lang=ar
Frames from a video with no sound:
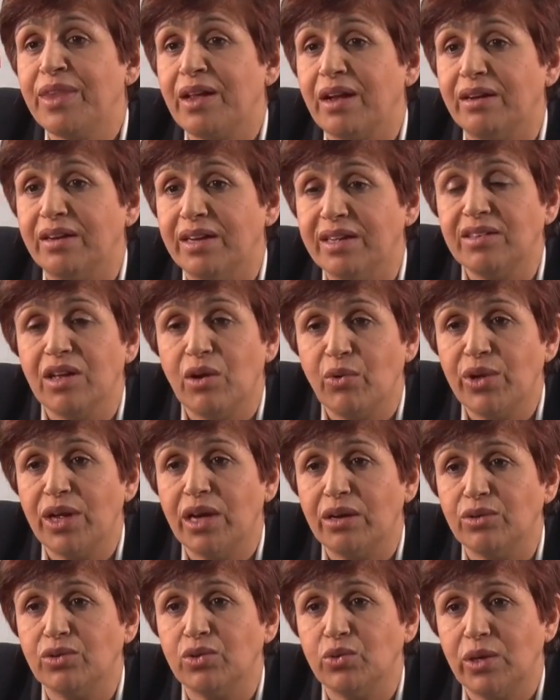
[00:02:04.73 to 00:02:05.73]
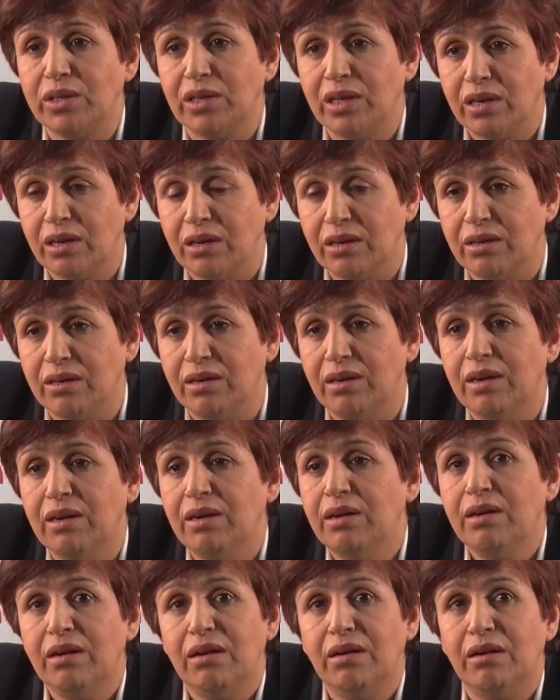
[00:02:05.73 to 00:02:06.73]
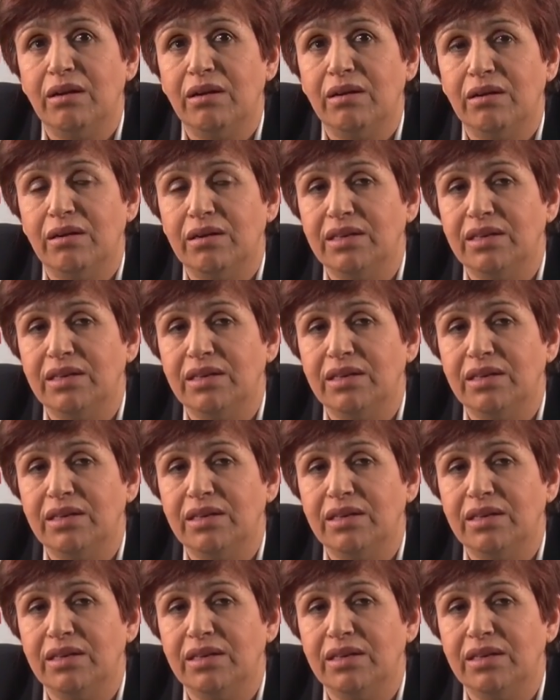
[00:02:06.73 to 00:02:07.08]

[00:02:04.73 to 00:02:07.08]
النسويه سواء داخل آه،